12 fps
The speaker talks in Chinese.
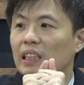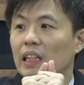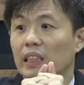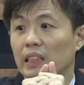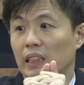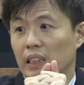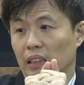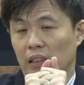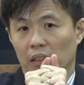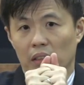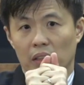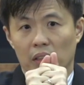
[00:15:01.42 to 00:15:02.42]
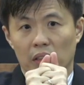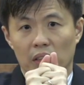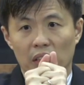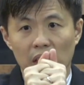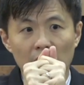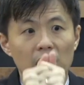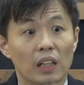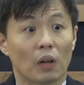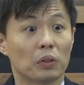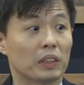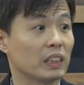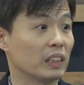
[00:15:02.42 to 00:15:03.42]
一起。一
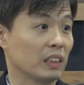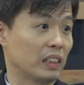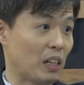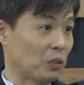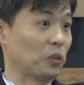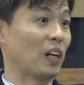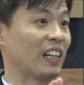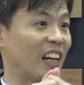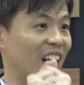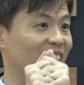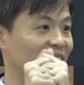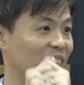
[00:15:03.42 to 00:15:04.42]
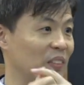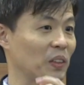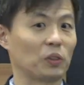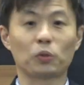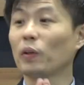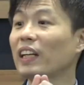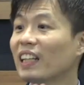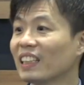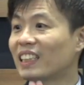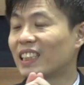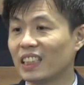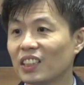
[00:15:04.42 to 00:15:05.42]
条心要抓呢，我们的所以呢，
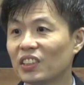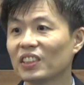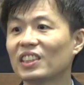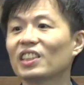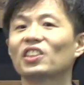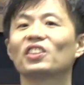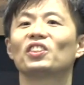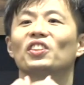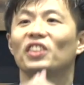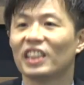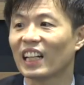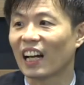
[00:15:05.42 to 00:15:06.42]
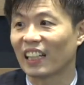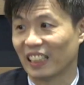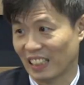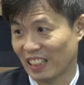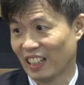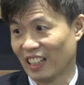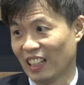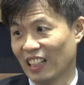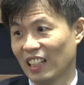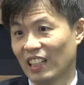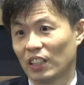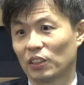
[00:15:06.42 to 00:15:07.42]
其实这个是世界来的，
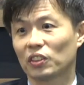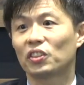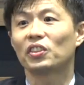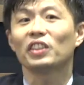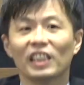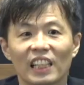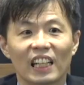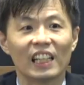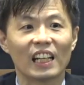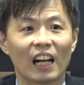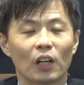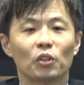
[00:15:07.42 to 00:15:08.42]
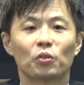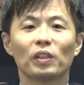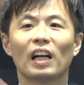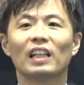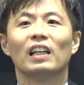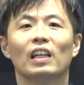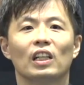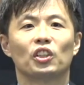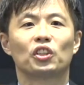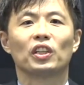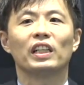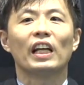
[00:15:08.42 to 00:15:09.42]
就世界的力量。虽然
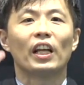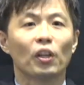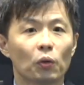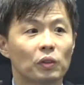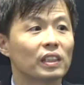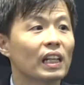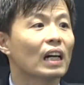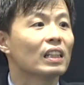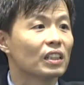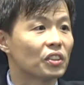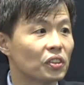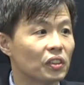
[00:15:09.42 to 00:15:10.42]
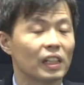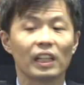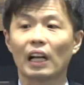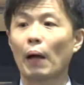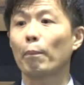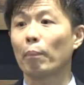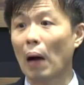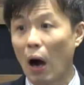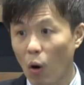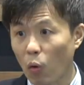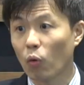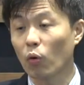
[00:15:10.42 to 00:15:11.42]
神也用这样的势力来
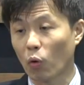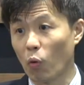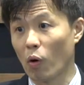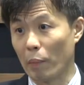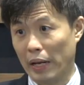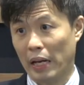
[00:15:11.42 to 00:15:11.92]
保护国民，